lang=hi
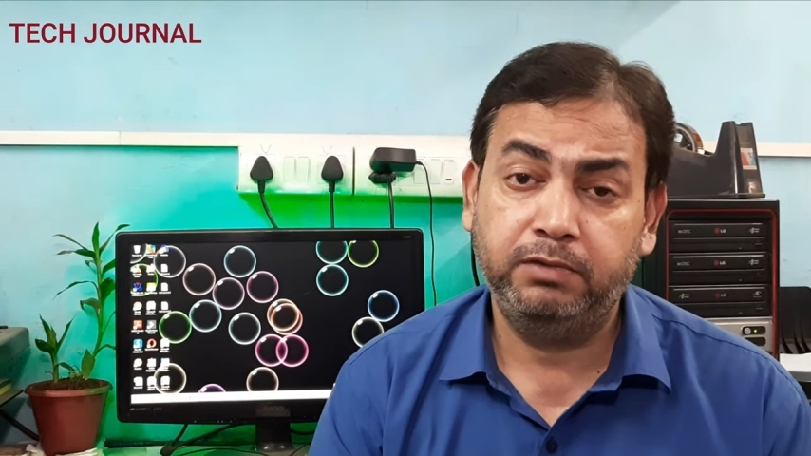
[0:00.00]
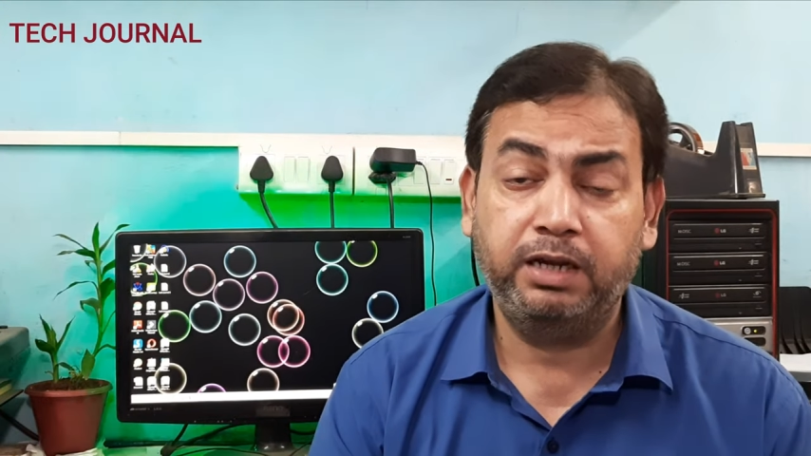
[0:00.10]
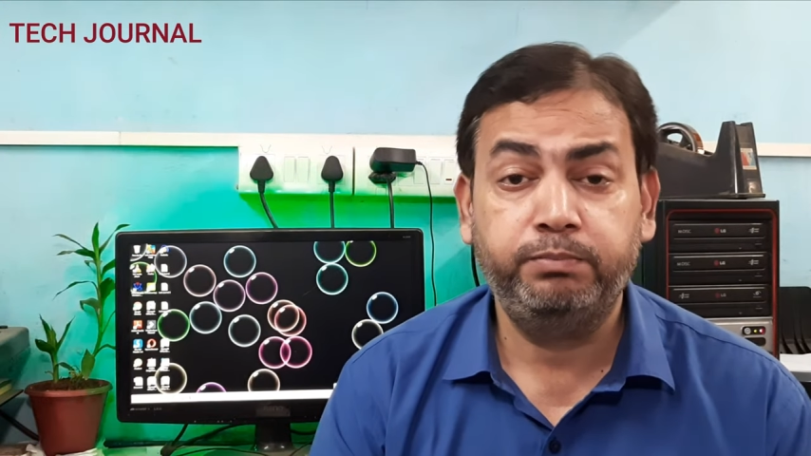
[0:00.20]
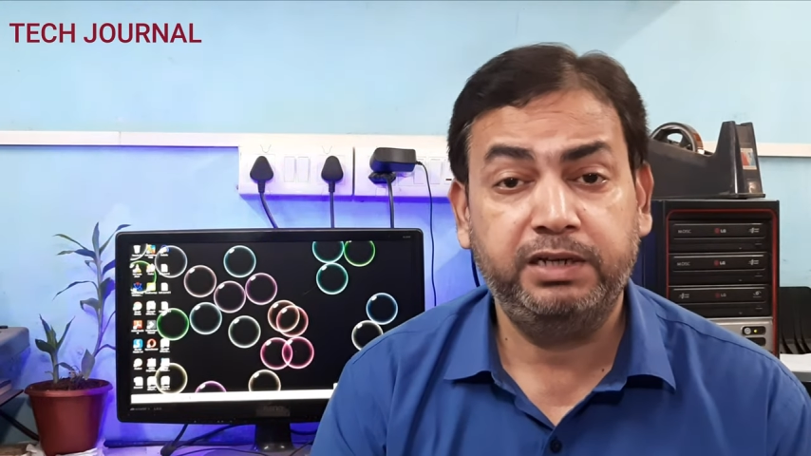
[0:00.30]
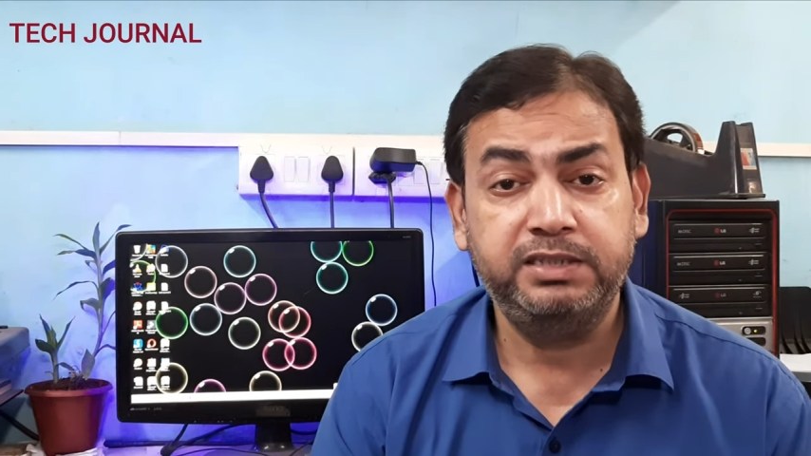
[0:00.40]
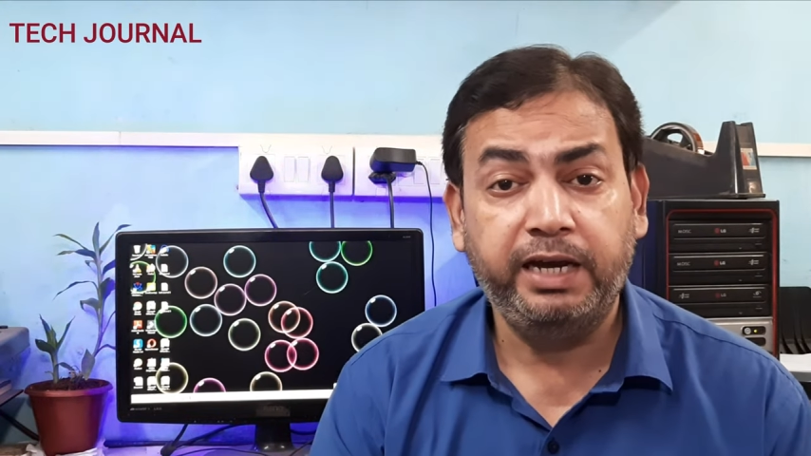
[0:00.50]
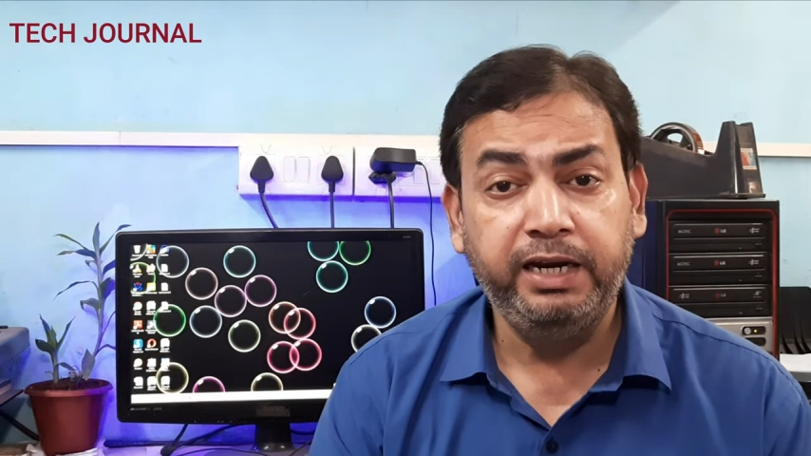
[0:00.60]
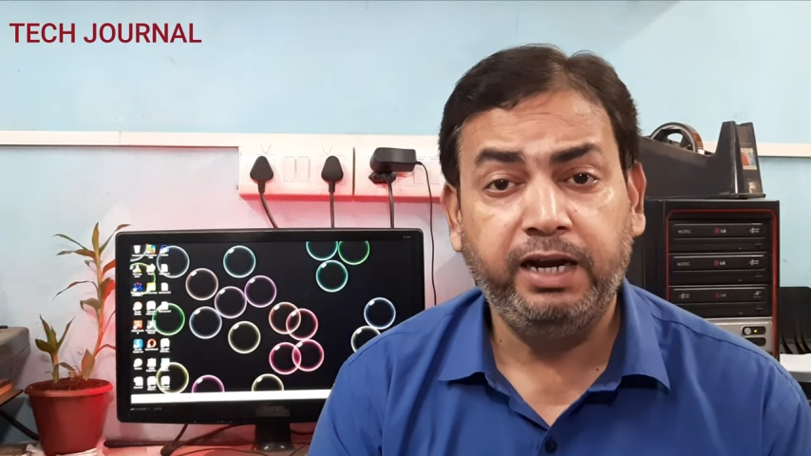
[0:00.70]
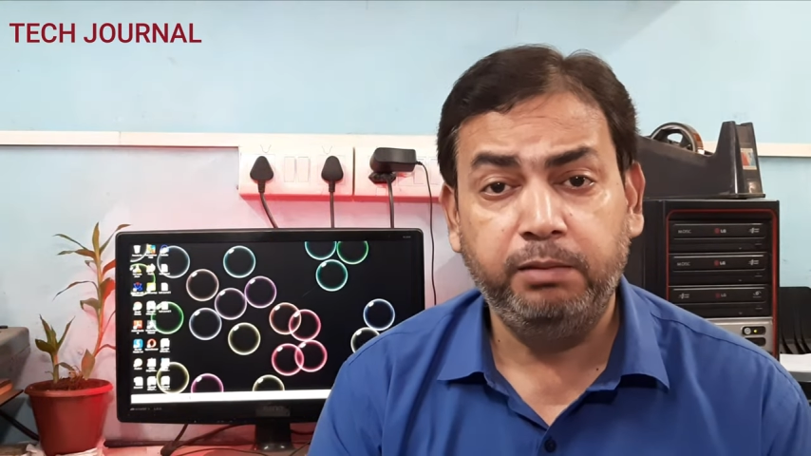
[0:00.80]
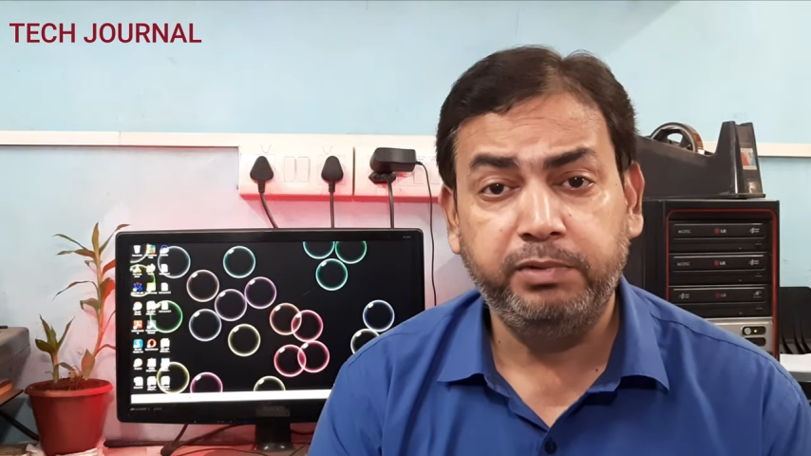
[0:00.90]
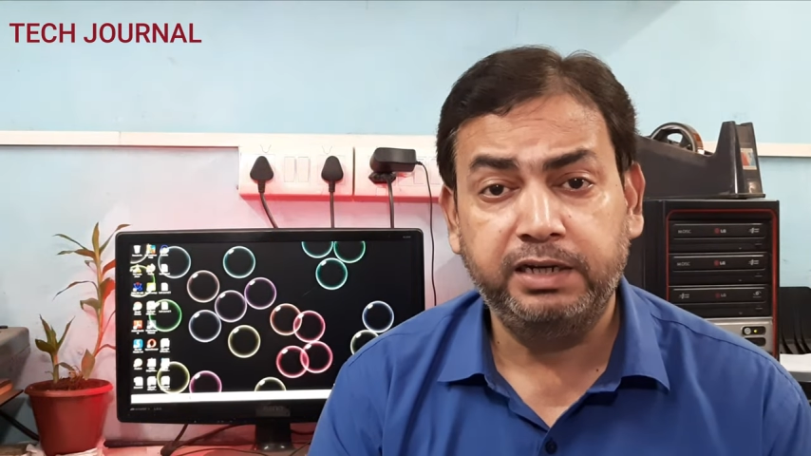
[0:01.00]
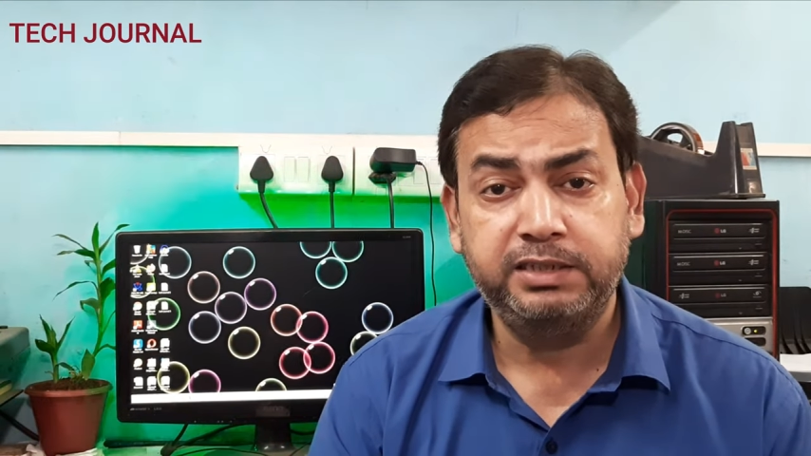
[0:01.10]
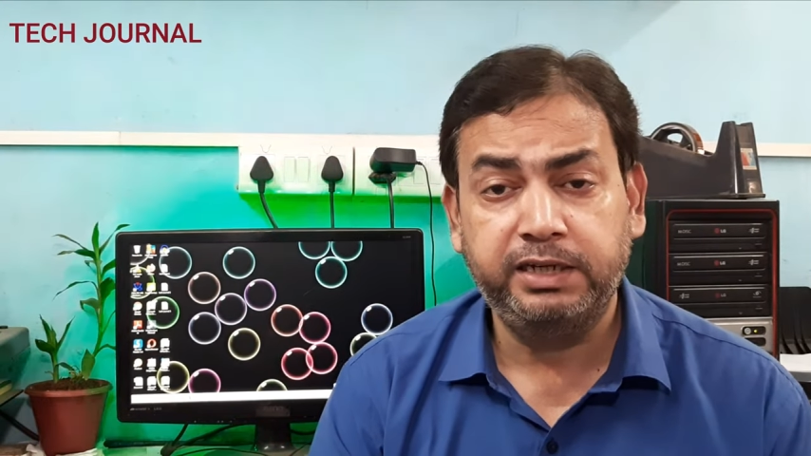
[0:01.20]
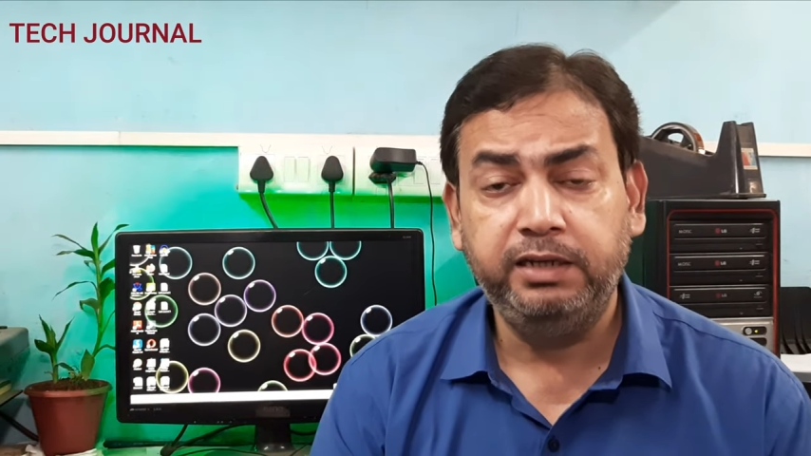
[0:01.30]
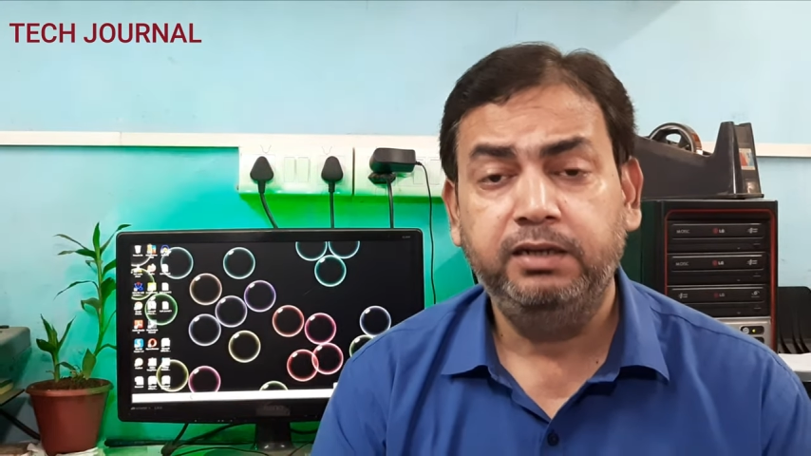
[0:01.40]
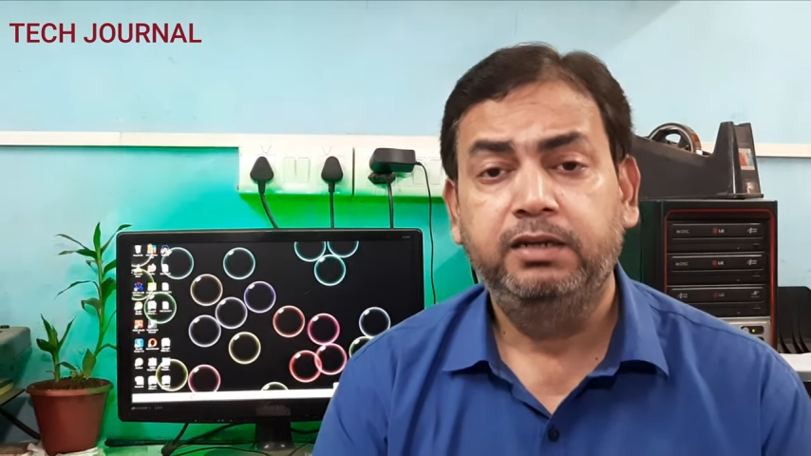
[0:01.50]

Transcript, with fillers: लगभग सारे काम कर सके